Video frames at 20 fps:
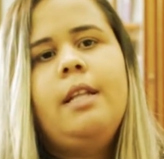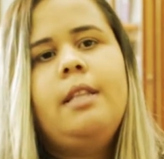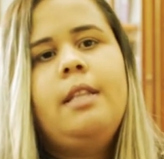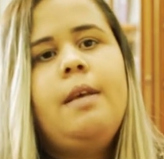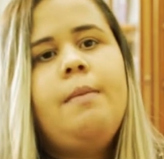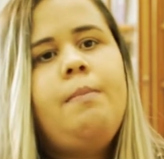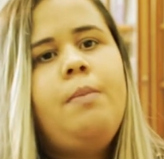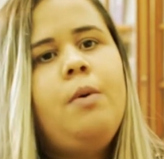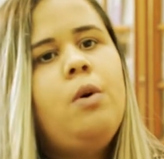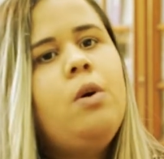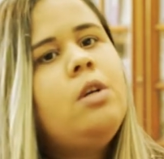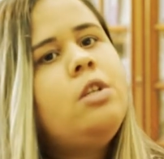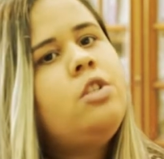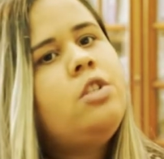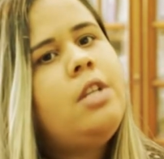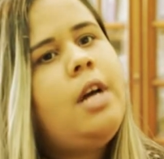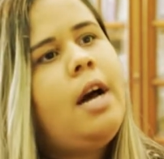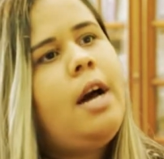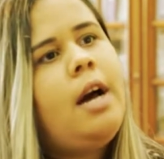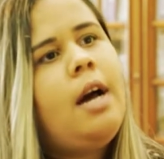
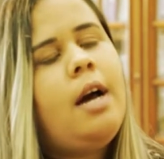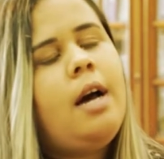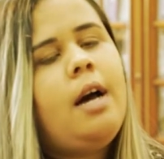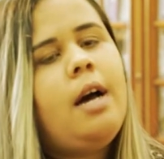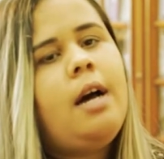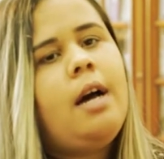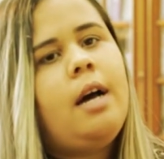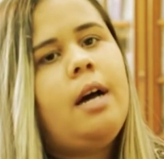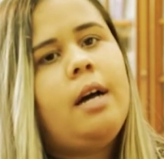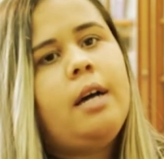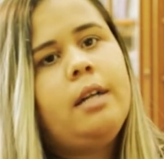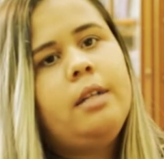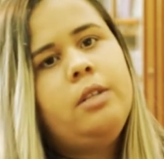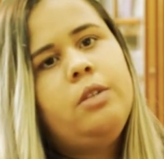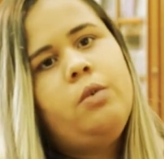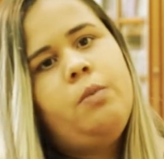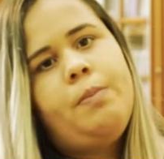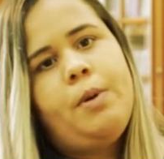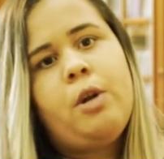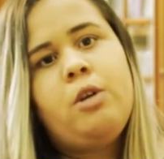Depois da,
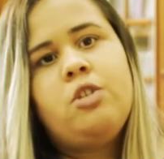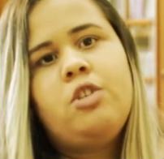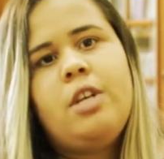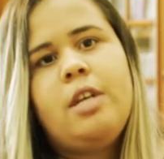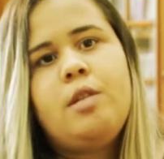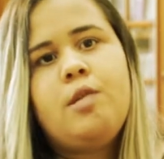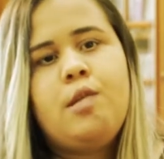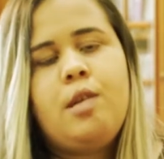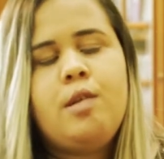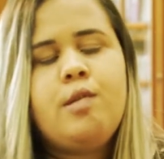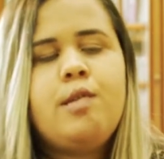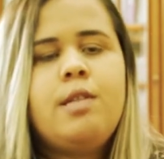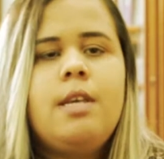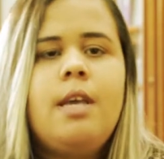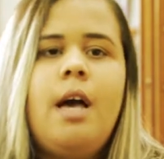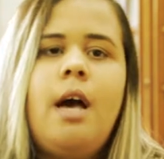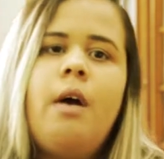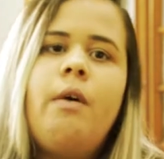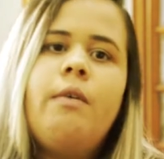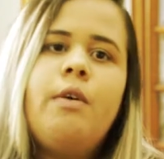do projeto
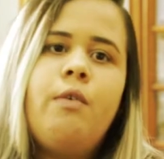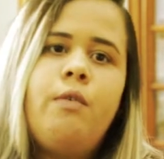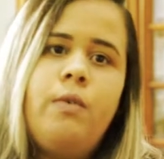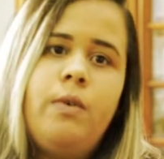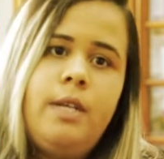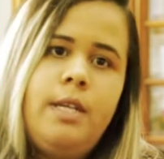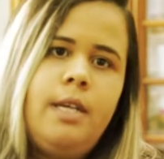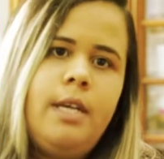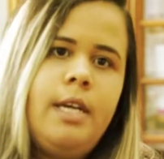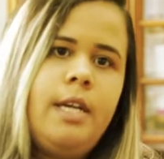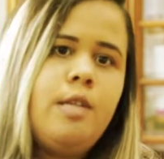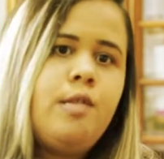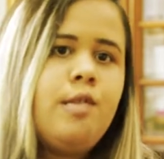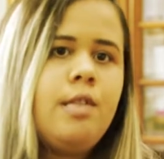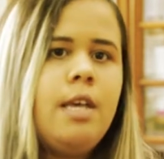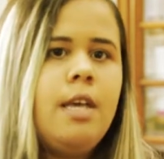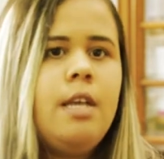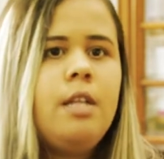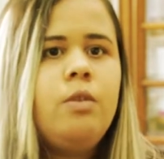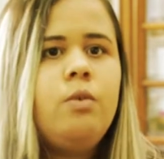social, eu
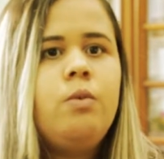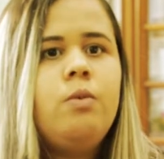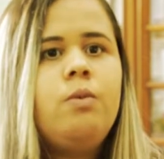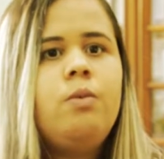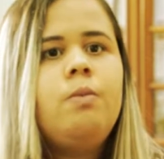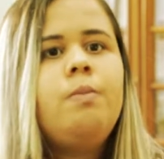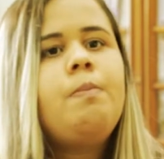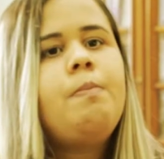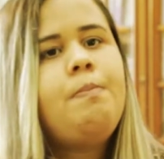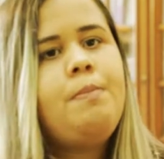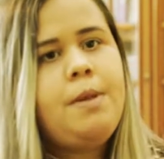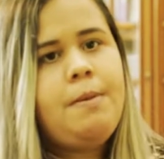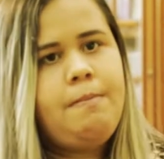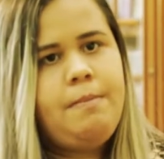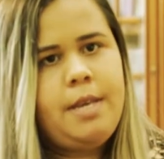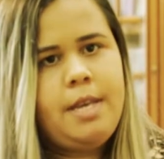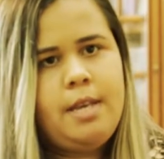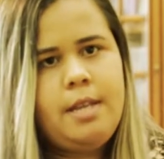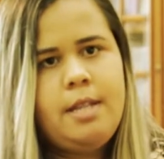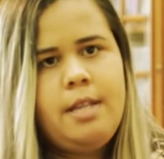ingressei no
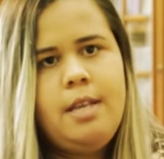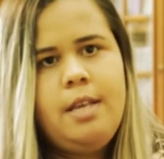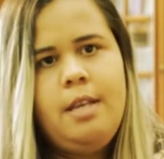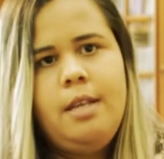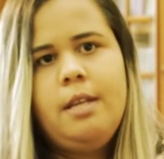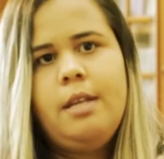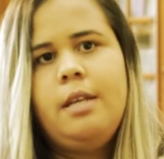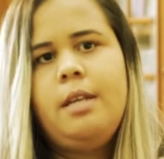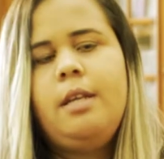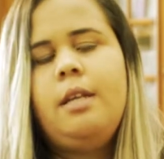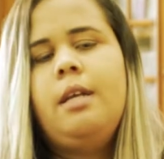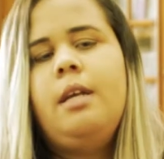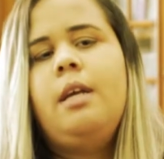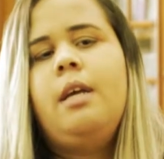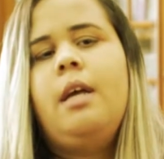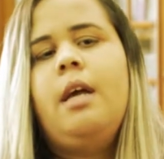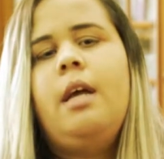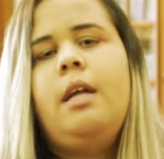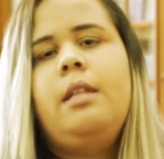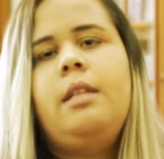PIBID,
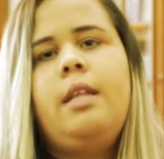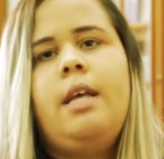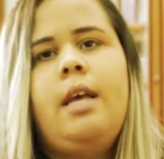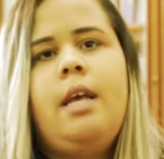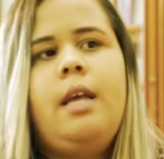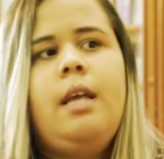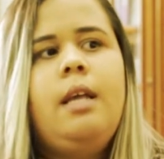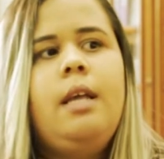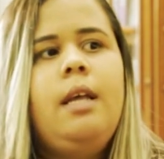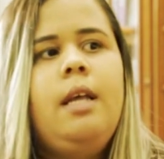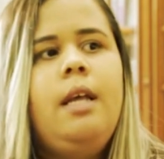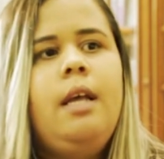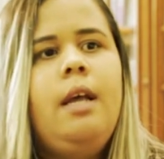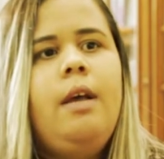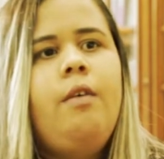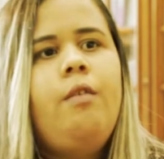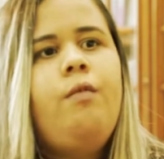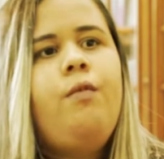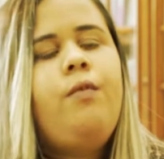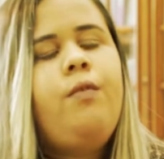né?
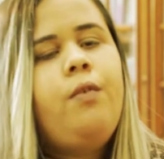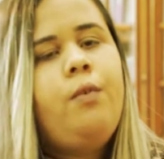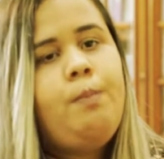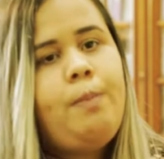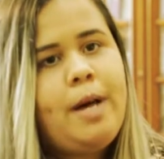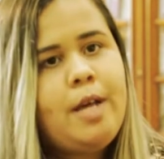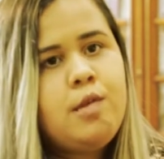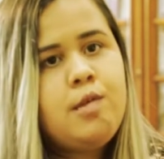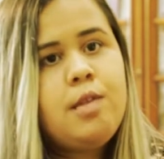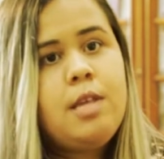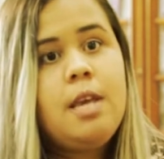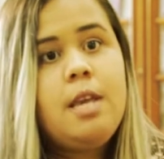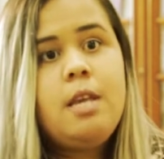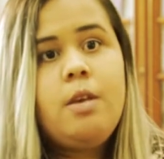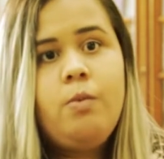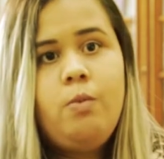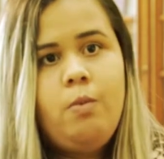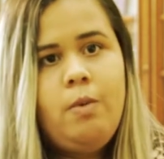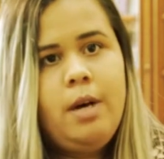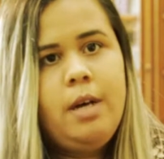
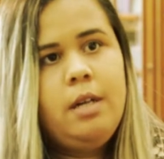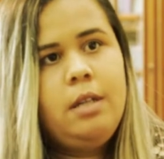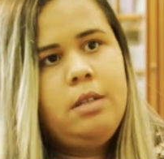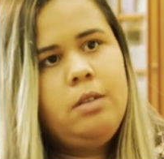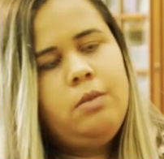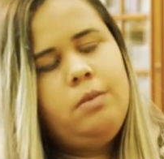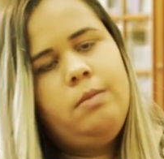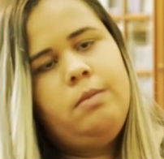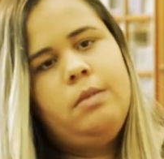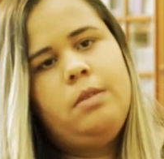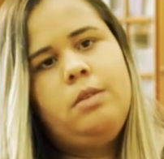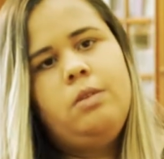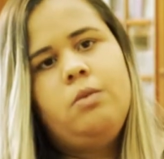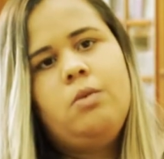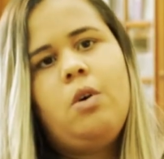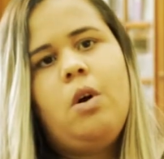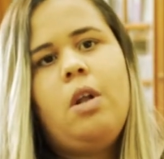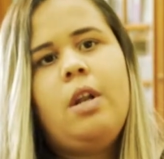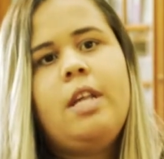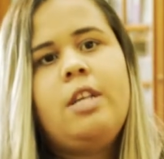passei um ano
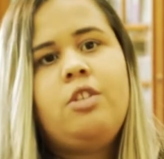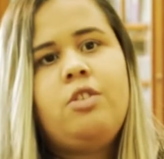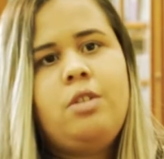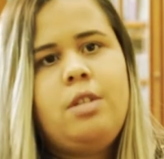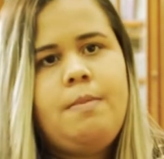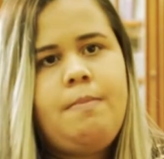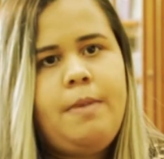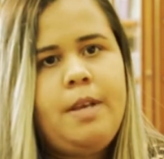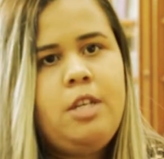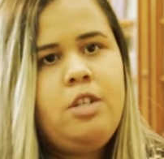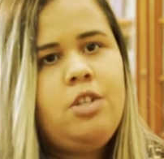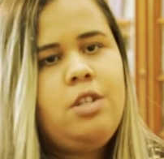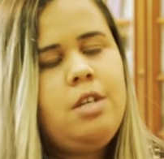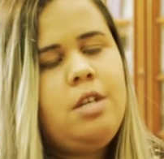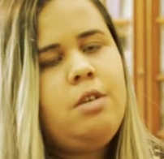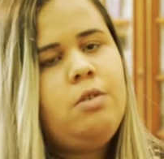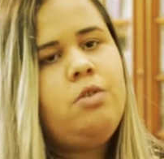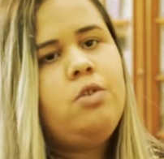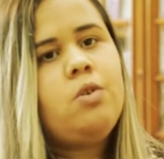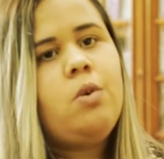num colégio de
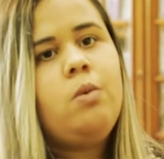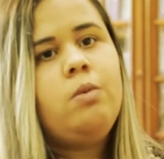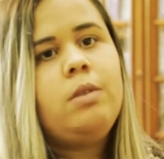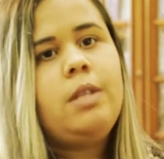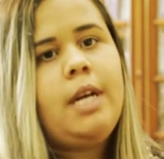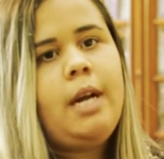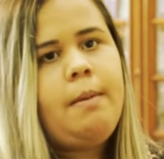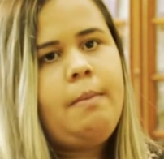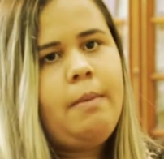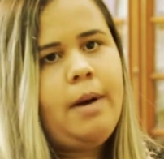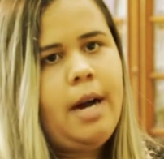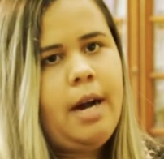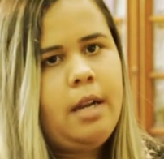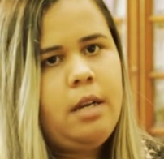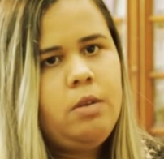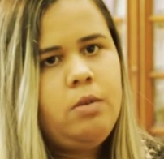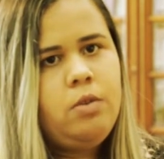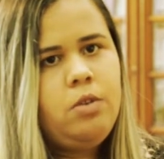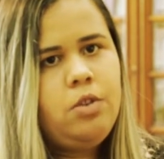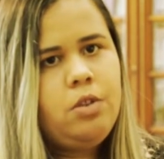peixinhos com
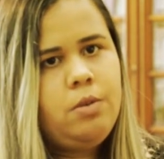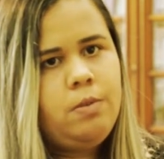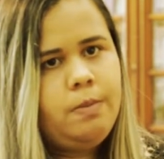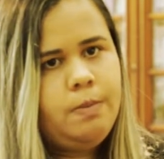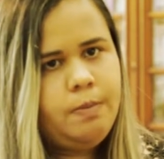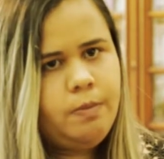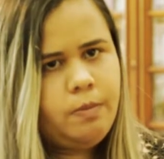trabalhos